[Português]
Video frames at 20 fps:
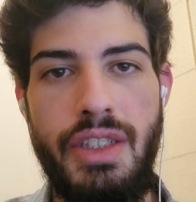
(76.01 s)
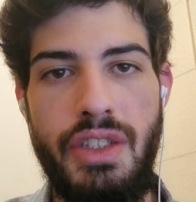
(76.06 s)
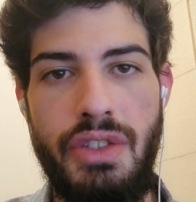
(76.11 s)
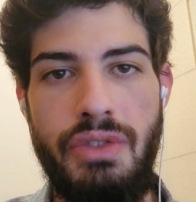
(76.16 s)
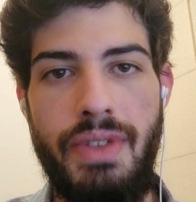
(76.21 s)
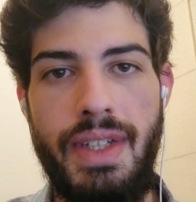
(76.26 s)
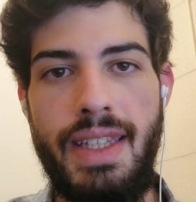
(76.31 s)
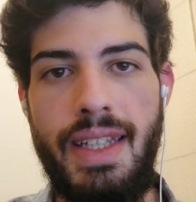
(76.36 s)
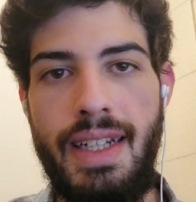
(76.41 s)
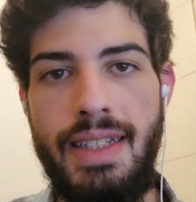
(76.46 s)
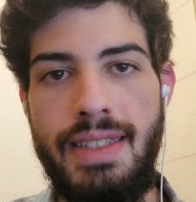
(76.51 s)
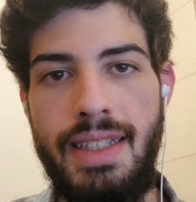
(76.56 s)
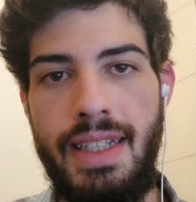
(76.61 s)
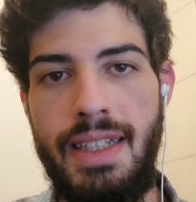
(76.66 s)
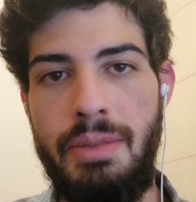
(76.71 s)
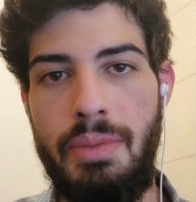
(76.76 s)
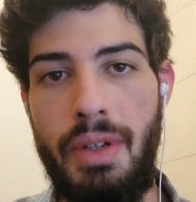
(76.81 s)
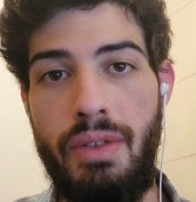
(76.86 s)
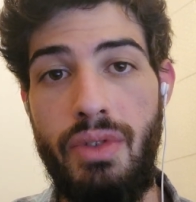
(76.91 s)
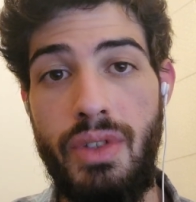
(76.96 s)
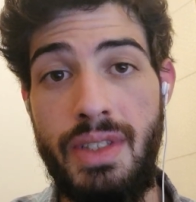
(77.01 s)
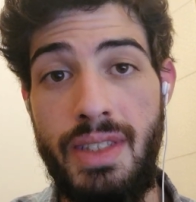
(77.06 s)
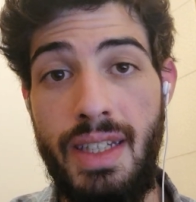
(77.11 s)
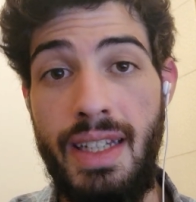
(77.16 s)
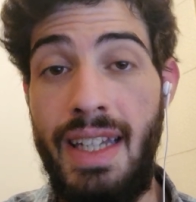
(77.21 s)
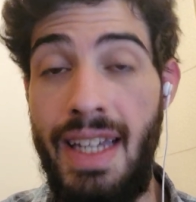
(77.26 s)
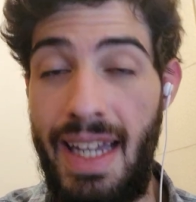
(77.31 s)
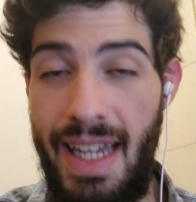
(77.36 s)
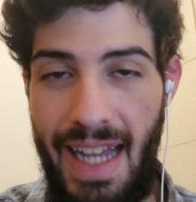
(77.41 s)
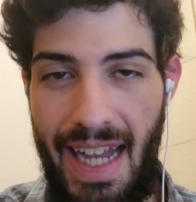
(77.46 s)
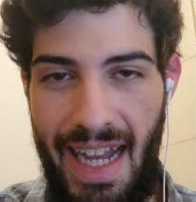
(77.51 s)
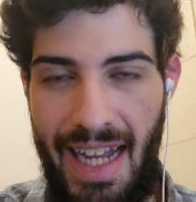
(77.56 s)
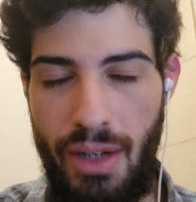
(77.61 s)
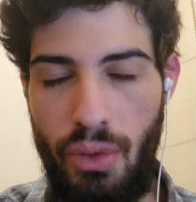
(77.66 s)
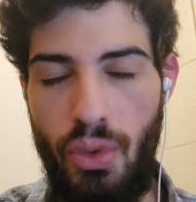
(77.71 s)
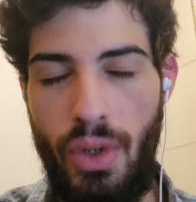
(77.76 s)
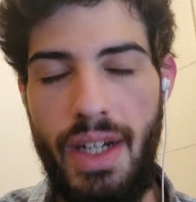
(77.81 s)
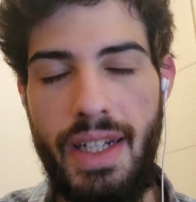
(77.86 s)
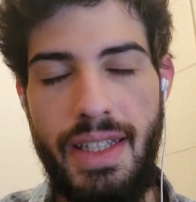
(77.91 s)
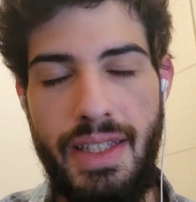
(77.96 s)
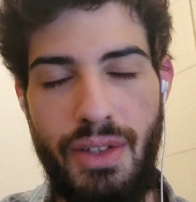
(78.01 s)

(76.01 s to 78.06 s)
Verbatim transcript: A gente vai trazer eles para você agora.